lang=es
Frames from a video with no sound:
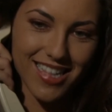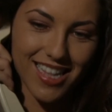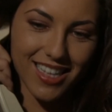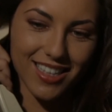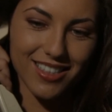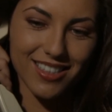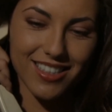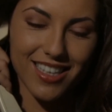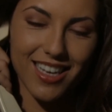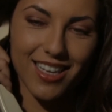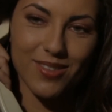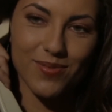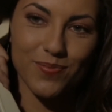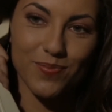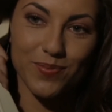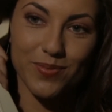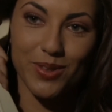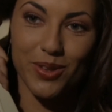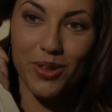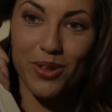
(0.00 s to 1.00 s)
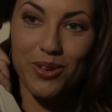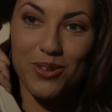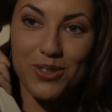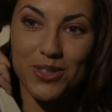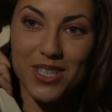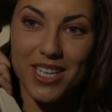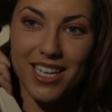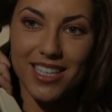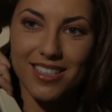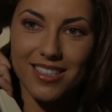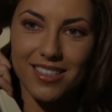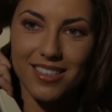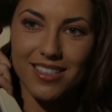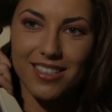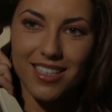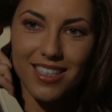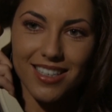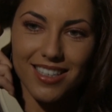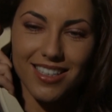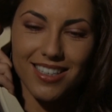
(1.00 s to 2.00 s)
Sí, todos los días.
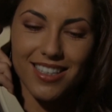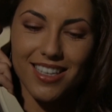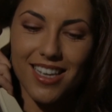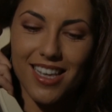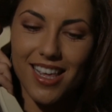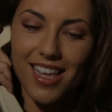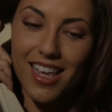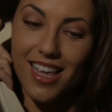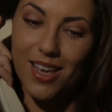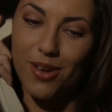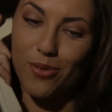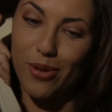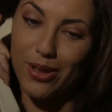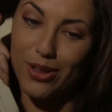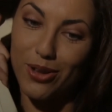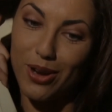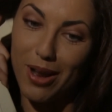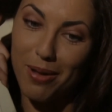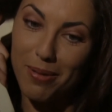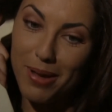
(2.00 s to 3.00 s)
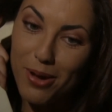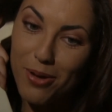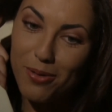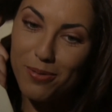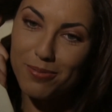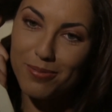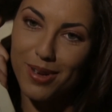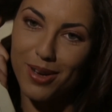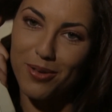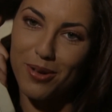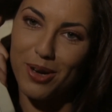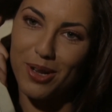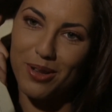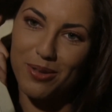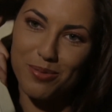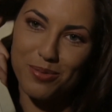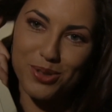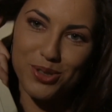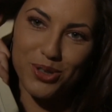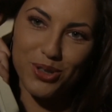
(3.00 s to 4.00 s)
Y cuando la veo, me acuerdo
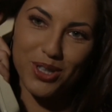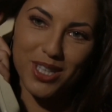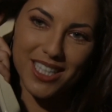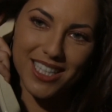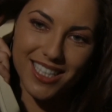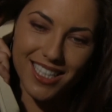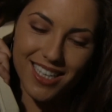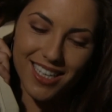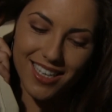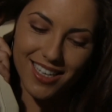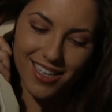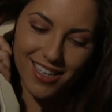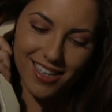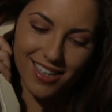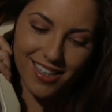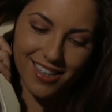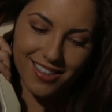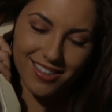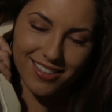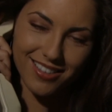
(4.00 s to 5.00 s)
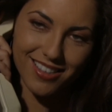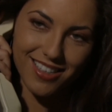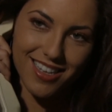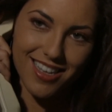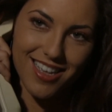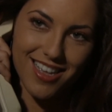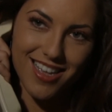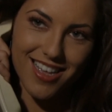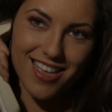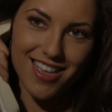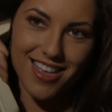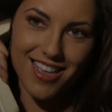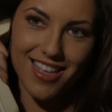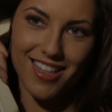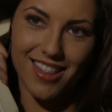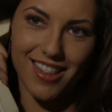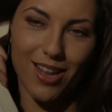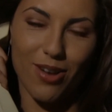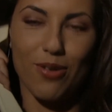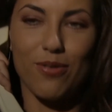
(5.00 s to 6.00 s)
mucho de ti y
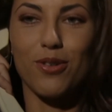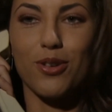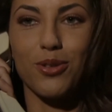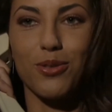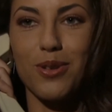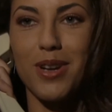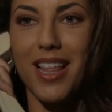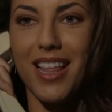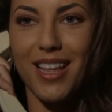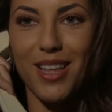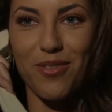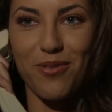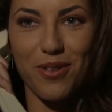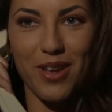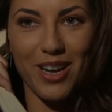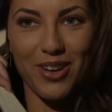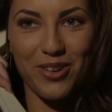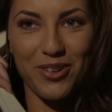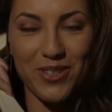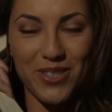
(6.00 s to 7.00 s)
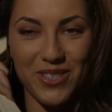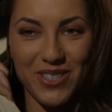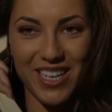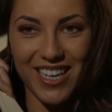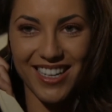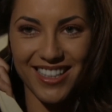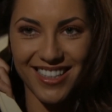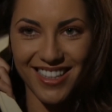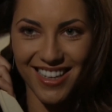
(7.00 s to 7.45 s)
de lo afortunada que fui al conocerte.